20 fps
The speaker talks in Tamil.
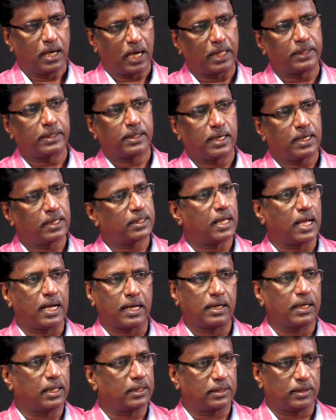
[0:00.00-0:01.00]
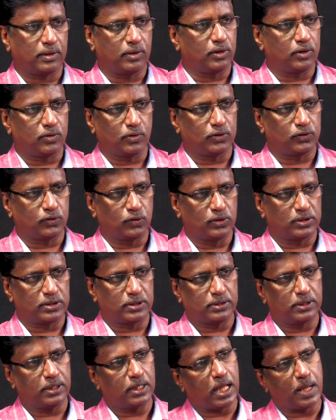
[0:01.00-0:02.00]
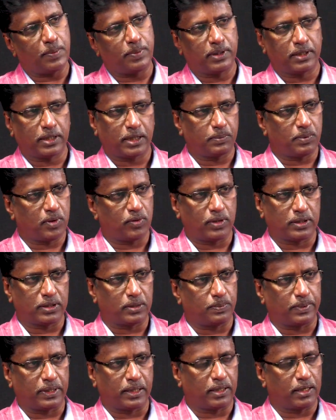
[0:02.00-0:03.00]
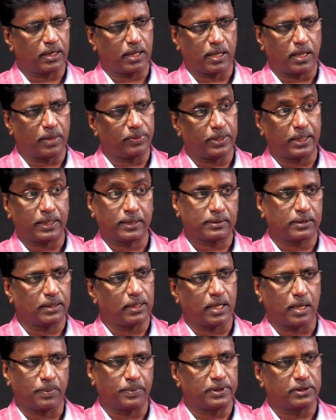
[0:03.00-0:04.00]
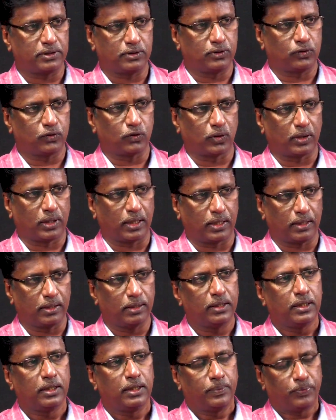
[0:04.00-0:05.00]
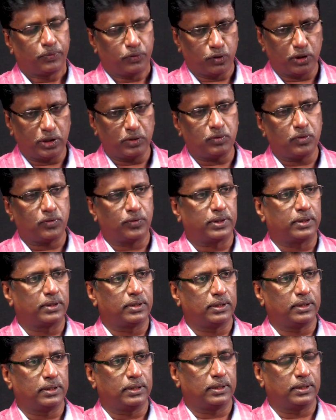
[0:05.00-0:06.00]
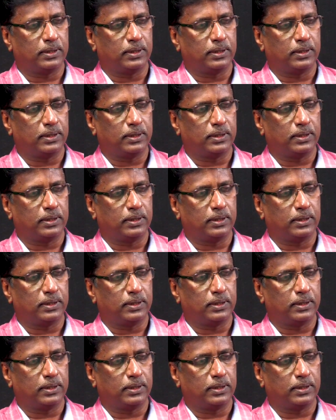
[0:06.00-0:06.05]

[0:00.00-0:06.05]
அதனால தான் அங்கே அந்த அளவுக்கு வசூலிச்சுது லாபகரமாகவும் அந்த படங்கள்லாம் அந்த இடத்தெல்லாம் அமைஞ்சதுன்னு சொன்னாங்க துணிவு வந்து